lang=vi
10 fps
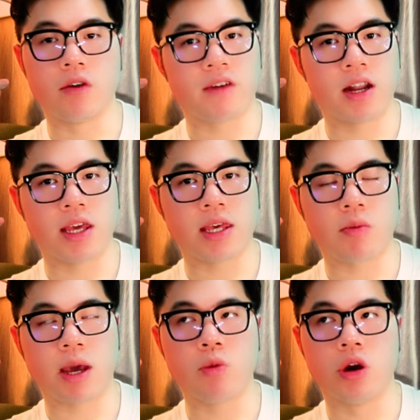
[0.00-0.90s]
hương vani
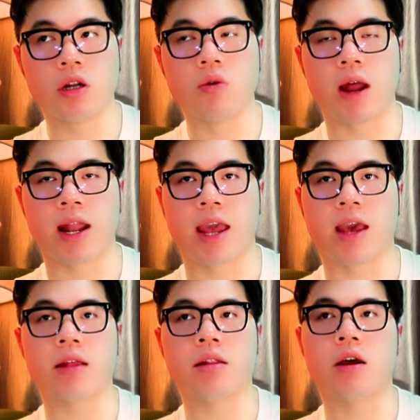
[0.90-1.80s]
trong cái mùi hương nước hoa này
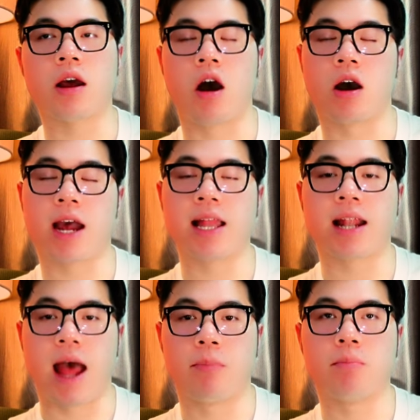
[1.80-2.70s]
á, nó ngọt khá là
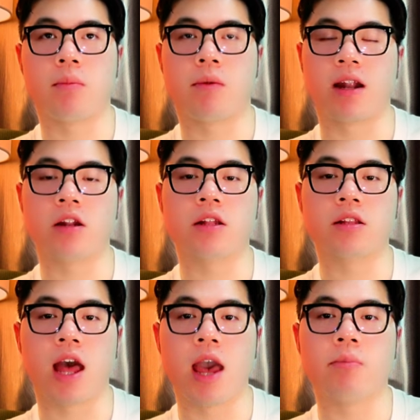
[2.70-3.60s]
đậm và nó
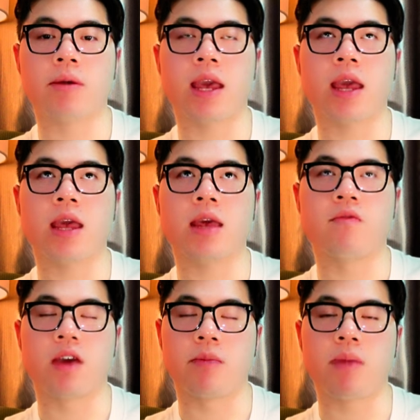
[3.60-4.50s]
thêm cái
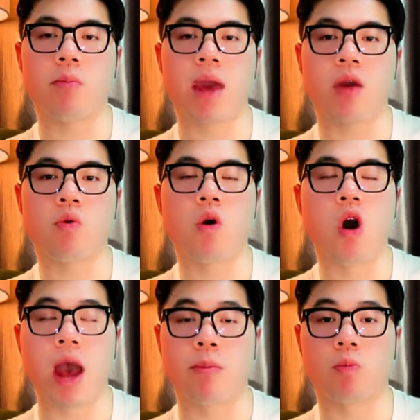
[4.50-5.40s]
vị béo béo của
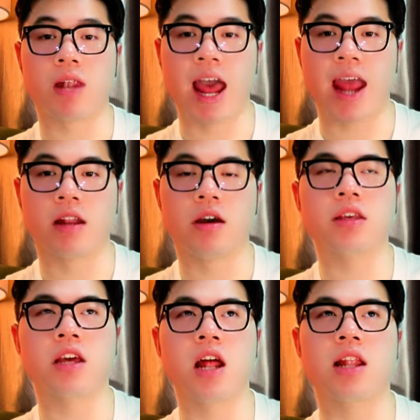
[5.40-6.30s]
hoa mộc lan nữa,
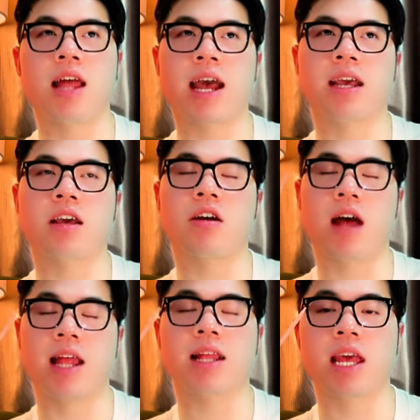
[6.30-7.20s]
cho nên là có
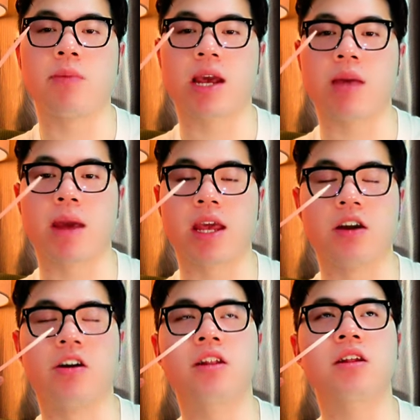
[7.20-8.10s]
thể khi mà các bạn
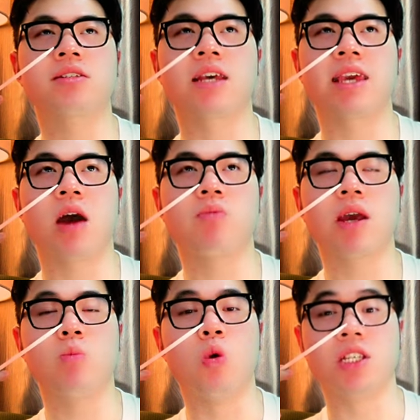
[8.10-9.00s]
ngửi nó sẽ giống
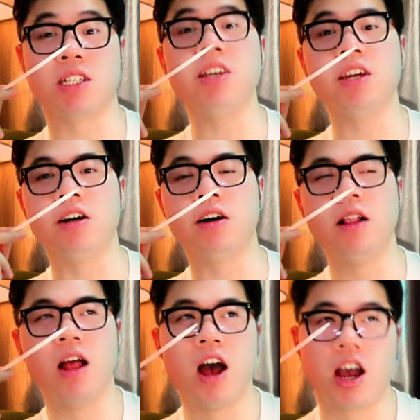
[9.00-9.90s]
cái mùi sữa dừa.
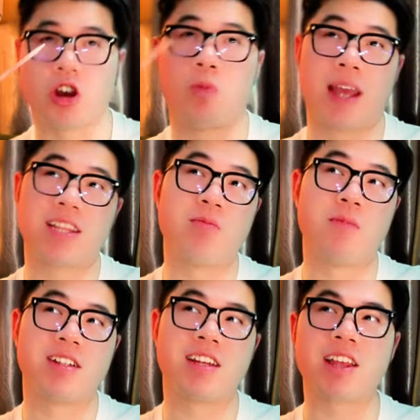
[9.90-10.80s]
Còn bản thân
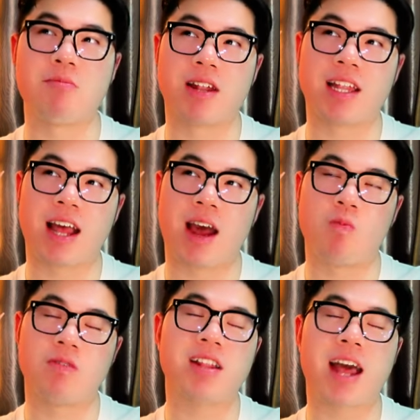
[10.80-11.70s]
mình thì mình
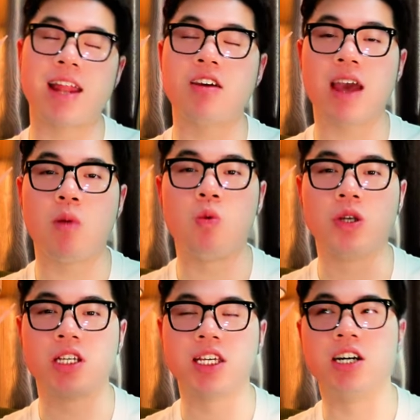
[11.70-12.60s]
không có thấy nó giống mùi
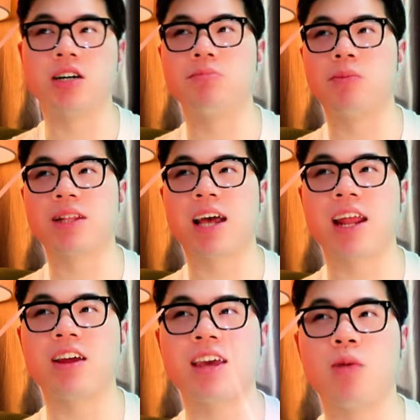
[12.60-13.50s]
sữa dừa, mà mình
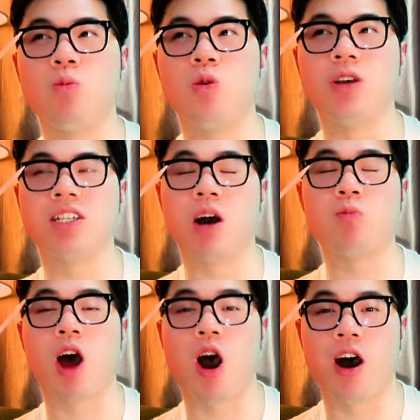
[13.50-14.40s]
thấy nó giống mùi sữa
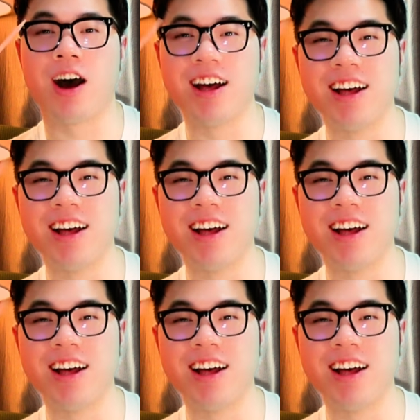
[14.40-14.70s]
ông thọ.